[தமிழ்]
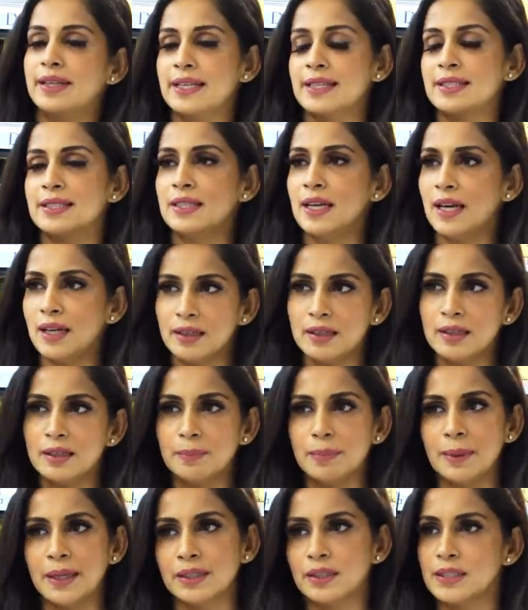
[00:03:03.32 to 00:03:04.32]
ட்ரெஸ்
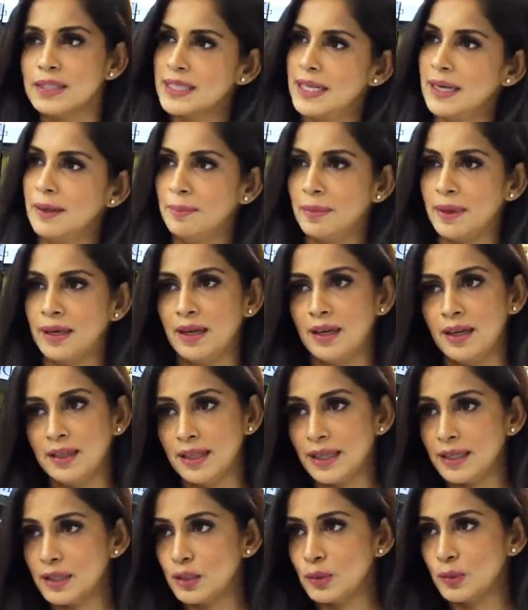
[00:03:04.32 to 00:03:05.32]
கலர் பார்த்து செலக்ட் பண்ணலாம்
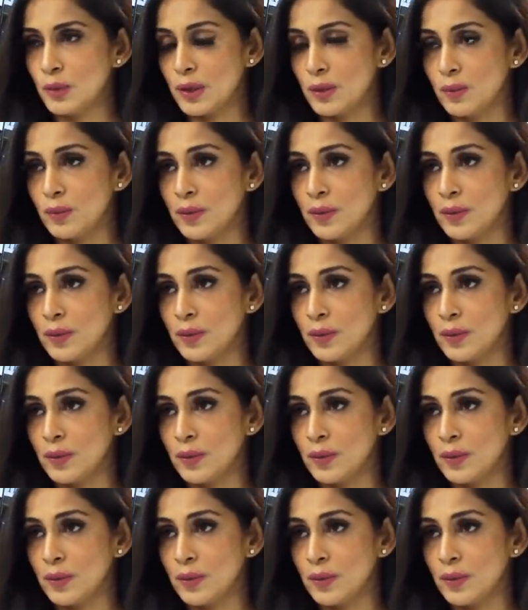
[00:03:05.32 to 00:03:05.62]
தட் இஸ் ஒன்